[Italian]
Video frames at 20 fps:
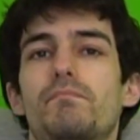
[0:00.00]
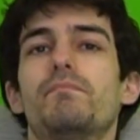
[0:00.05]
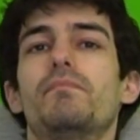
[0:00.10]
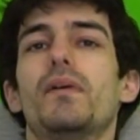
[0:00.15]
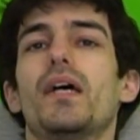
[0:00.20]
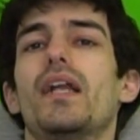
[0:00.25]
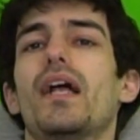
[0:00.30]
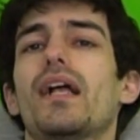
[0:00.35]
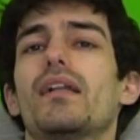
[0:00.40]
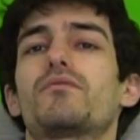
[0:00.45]

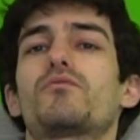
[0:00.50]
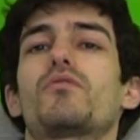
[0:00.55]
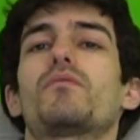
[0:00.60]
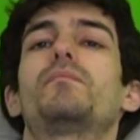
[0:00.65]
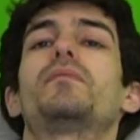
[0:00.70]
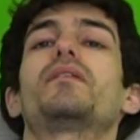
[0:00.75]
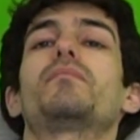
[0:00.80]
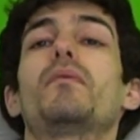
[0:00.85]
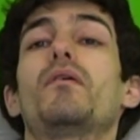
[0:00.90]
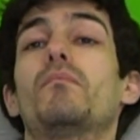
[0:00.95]
Peraltro
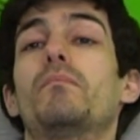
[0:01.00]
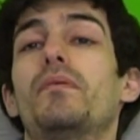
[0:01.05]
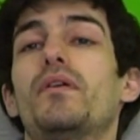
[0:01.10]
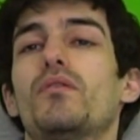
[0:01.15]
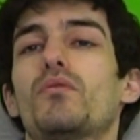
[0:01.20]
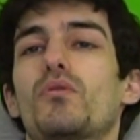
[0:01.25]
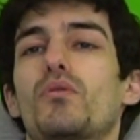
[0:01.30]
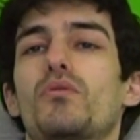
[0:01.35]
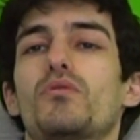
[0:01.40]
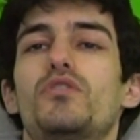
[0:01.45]
per me è un
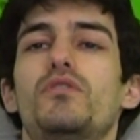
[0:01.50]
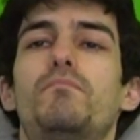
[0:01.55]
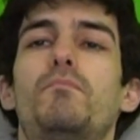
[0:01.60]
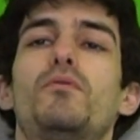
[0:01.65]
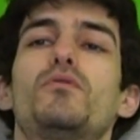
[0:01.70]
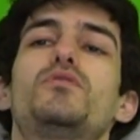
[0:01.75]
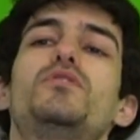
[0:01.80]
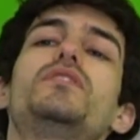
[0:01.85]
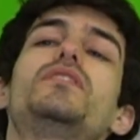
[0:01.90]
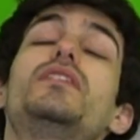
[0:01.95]
periodo così
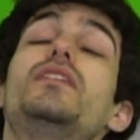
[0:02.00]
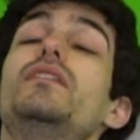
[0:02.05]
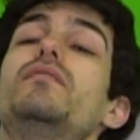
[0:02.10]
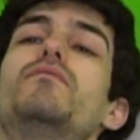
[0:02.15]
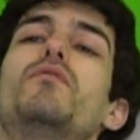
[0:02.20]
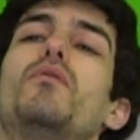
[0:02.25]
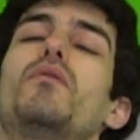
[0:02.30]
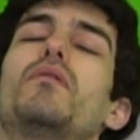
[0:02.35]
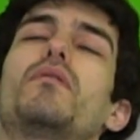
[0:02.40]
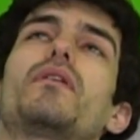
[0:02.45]

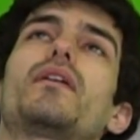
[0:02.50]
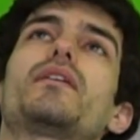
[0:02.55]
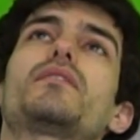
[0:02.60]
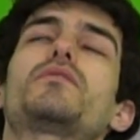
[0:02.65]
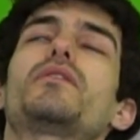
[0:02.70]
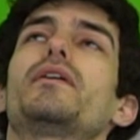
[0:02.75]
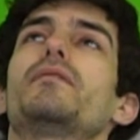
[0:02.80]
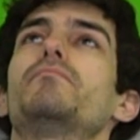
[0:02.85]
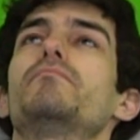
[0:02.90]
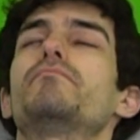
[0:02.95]
positivo ora,
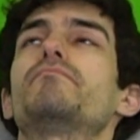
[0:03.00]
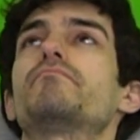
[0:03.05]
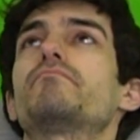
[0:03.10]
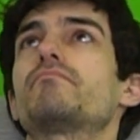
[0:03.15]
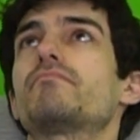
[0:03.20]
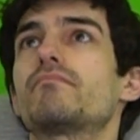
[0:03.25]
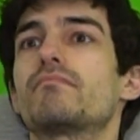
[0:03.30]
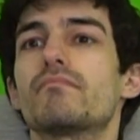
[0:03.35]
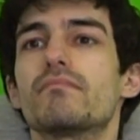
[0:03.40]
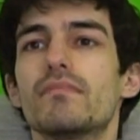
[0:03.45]
cioè
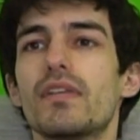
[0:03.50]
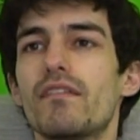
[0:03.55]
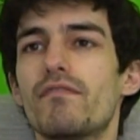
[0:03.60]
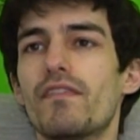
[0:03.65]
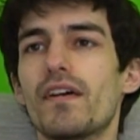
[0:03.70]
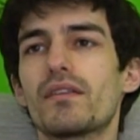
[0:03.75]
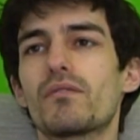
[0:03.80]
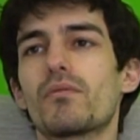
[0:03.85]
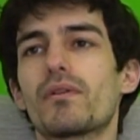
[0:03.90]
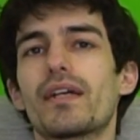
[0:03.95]
il
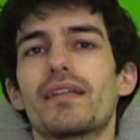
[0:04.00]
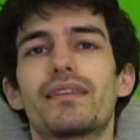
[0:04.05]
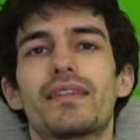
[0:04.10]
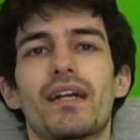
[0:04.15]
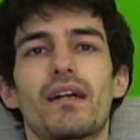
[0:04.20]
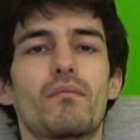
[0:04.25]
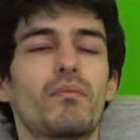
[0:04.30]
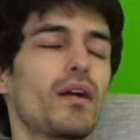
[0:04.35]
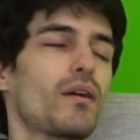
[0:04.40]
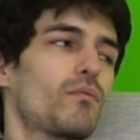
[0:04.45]
fatto che
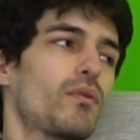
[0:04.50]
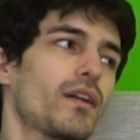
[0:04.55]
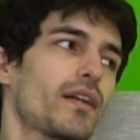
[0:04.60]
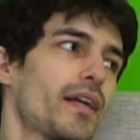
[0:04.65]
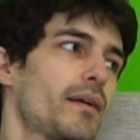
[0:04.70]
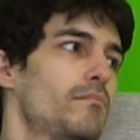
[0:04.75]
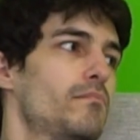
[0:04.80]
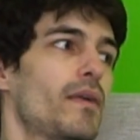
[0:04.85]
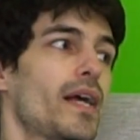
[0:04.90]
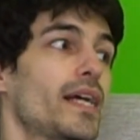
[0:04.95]
tra qui a
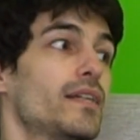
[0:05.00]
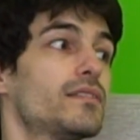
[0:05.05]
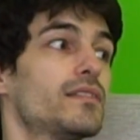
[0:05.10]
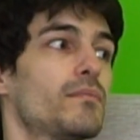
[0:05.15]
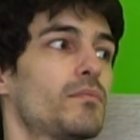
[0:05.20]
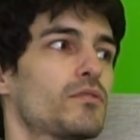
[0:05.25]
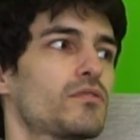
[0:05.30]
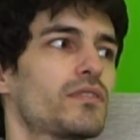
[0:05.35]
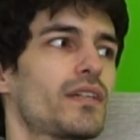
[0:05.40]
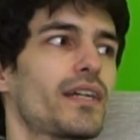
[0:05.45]
qualche mese
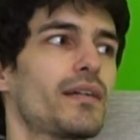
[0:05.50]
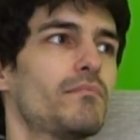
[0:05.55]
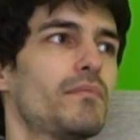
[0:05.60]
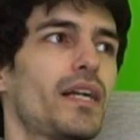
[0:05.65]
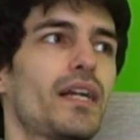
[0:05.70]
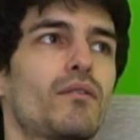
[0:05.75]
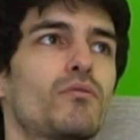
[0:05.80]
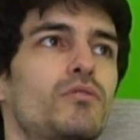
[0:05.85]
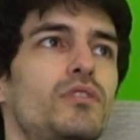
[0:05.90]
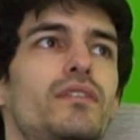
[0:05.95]
possa
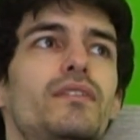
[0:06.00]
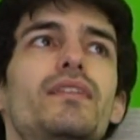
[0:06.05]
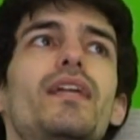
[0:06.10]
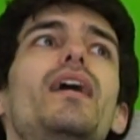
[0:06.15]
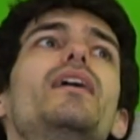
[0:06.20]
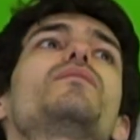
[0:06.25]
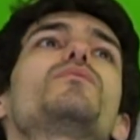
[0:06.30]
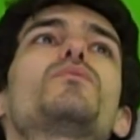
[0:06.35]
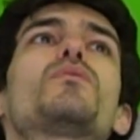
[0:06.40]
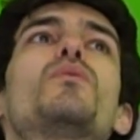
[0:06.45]
cambiare così
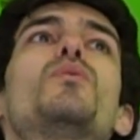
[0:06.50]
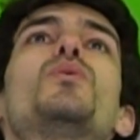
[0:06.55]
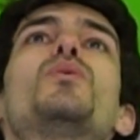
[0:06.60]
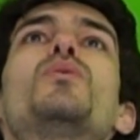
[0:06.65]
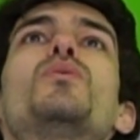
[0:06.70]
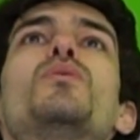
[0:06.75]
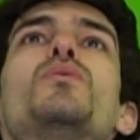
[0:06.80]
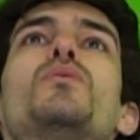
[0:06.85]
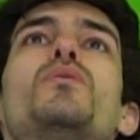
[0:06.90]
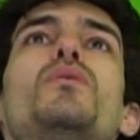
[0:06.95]
tanto,
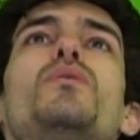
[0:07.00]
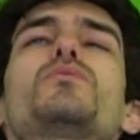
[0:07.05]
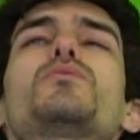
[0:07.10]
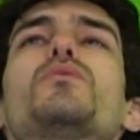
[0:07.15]
non lo